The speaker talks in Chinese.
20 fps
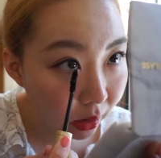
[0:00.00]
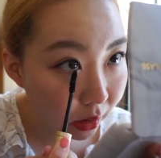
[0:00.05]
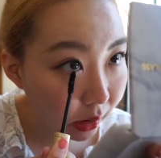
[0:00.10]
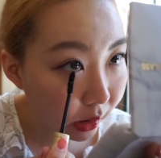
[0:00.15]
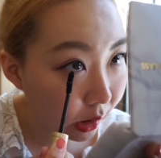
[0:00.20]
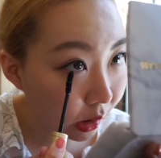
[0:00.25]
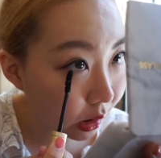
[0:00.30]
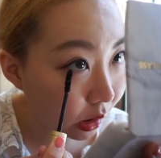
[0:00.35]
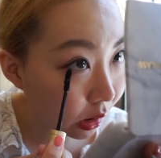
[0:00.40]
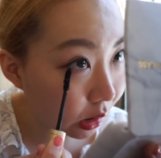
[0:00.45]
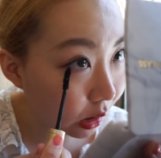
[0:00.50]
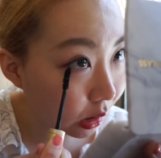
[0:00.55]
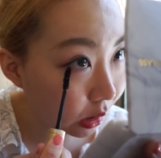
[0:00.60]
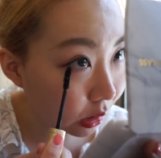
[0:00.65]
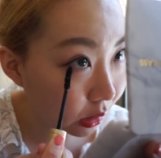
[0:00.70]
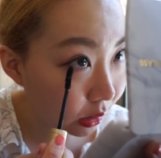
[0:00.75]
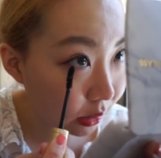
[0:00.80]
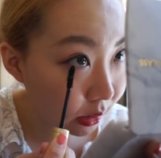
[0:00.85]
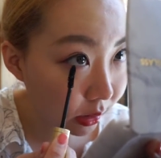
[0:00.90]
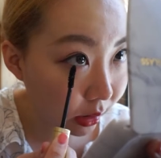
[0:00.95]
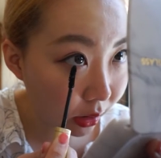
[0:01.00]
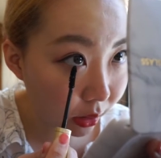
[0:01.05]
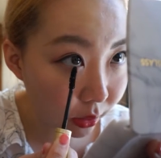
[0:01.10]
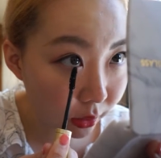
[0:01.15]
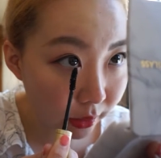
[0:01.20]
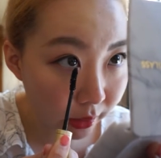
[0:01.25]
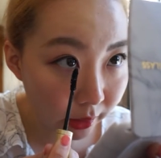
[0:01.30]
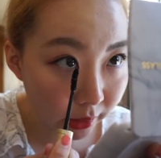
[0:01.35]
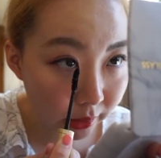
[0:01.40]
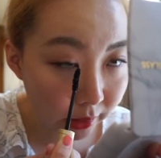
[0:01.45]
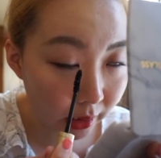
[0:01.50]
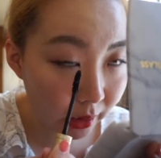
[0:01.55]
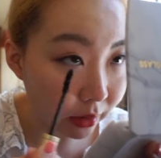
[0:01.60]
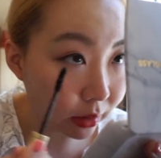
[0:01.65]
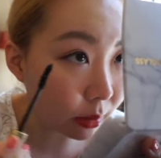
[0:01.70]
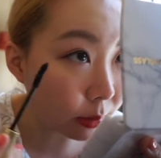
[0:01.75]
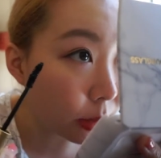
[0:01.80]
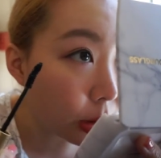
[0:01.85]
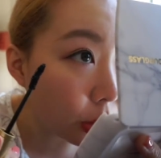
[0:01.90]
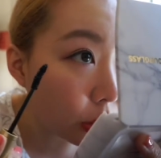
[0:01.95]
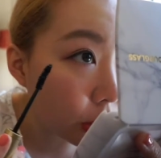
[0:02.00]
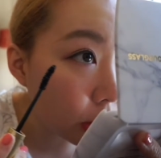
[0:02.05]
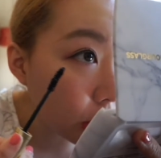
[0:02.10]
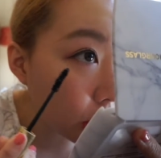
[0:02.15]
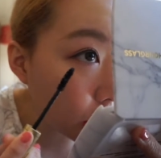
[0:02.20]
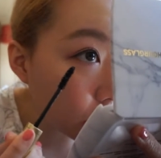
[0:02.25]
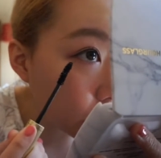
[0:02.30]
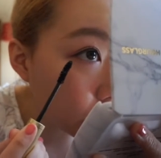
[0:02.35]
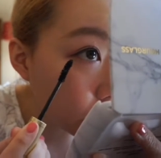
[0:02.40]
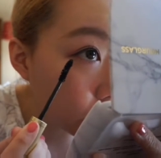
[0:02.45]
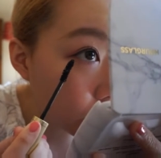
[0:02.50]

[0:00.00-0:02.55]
这样横扫在下睫毛上。